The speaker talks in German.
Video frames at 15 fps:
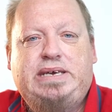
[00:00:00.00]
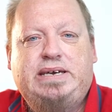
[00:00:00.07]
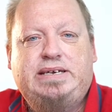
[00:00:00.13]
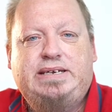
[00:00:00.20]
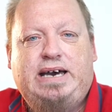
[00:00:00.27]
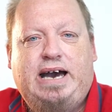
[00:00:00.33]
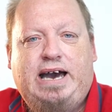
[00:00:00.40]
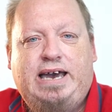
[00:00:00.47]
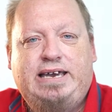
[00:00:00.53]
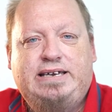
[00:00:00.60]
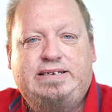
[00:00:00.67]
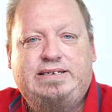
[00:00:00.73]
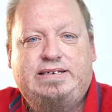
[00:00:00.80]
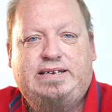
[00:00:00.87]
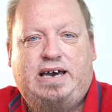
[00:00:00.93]
ihren
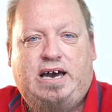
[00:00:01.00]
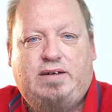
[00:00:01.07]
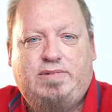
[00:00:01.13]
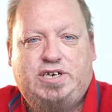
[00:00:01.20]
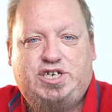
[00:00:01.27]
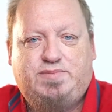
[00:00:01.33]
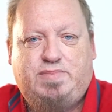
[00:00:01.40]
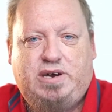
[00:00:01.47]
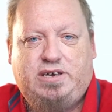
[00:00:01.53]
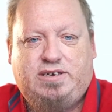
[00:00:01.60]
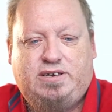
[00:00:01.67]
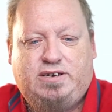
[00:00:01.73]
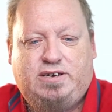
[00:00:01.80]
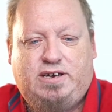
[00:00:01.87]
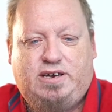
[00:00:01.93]
eigenen
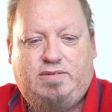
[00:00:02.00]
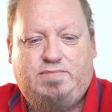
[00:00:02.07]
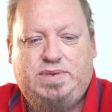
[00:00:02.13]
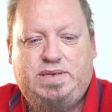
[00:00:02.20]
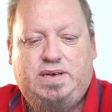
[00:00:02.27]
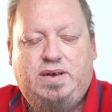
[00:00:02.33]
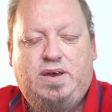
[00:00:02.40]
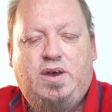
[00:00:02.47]
Arbeitsspeicher gehabt.